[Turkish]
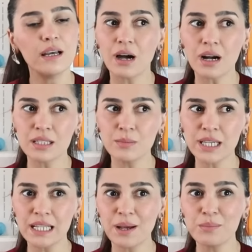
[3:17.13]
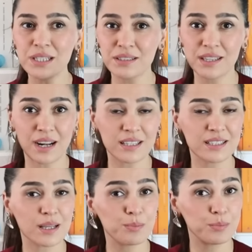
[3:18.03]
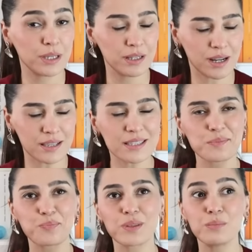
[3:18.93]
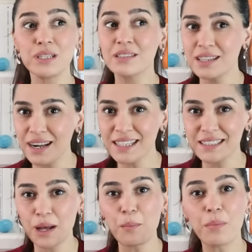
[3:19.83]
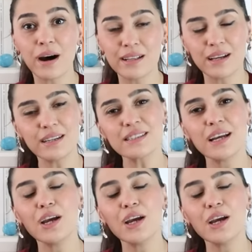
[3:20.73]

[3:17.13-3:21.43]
E, aklıma gelen bir diğer kitap Miras, bir diğer kitap Bağlar.